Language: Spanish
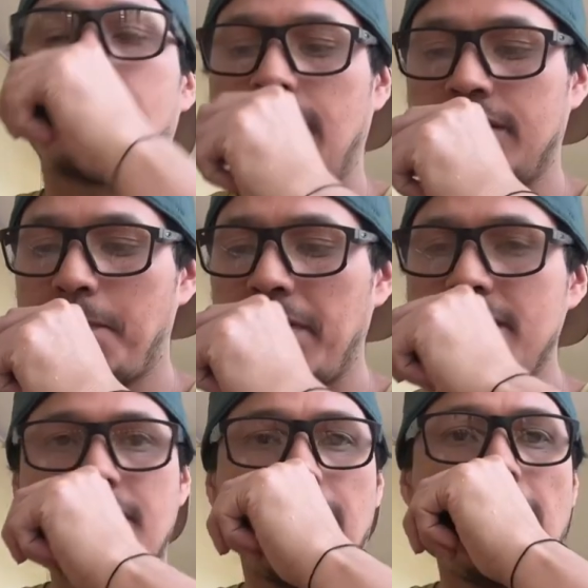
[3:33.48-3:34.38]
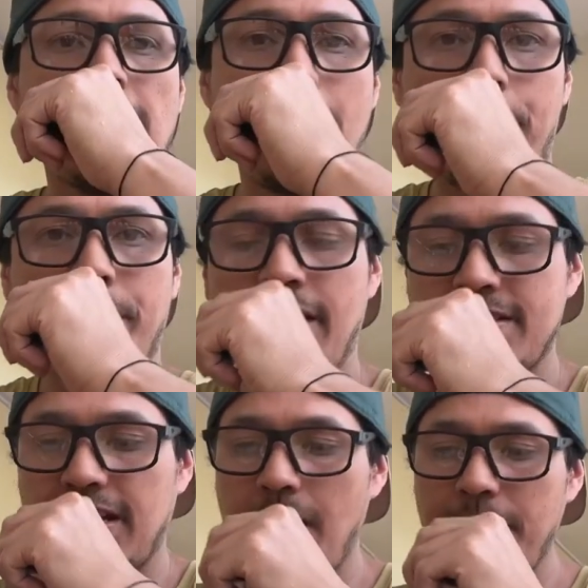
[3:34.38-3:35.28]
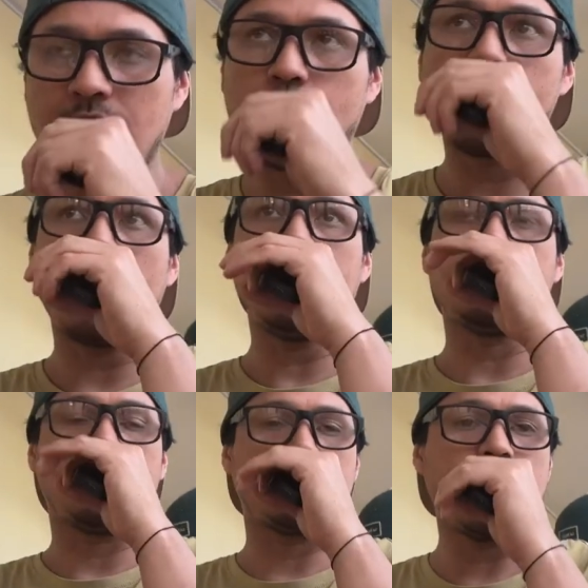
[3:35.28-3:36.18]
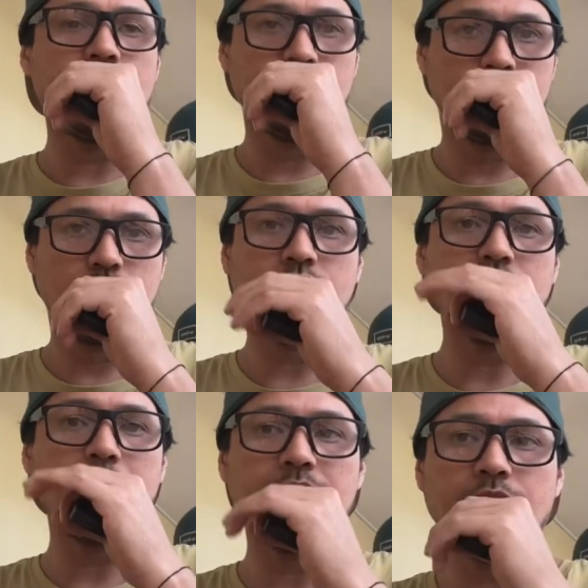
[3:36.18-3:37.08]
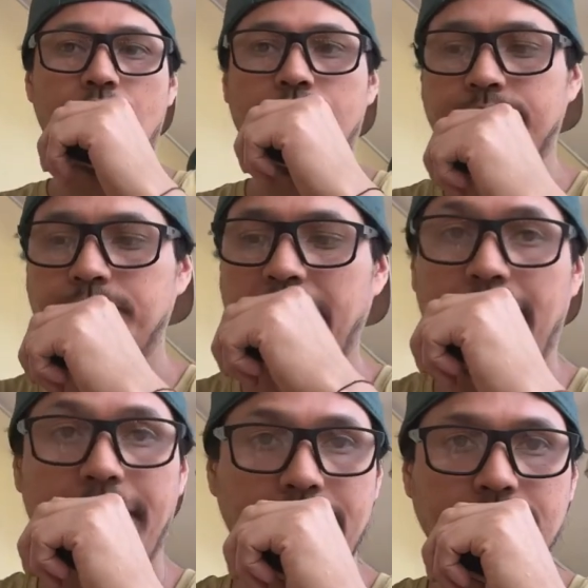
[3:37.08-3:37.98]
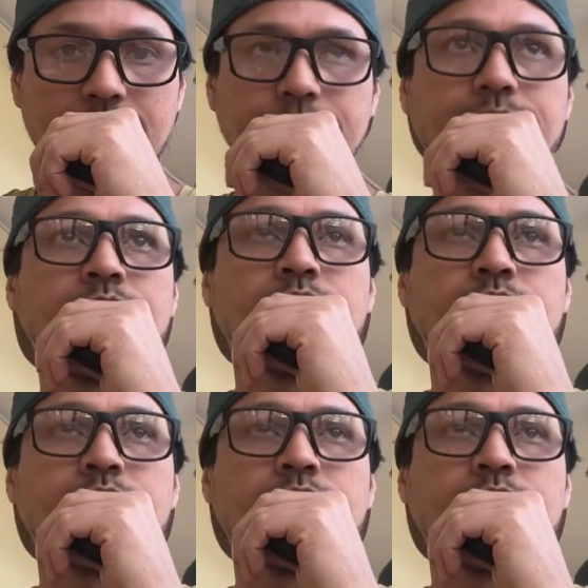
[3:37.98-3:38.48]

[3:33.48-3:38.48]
El tema de la ensalada, la ensalada viene con un aliño, o sea, no te viene con vinagreta.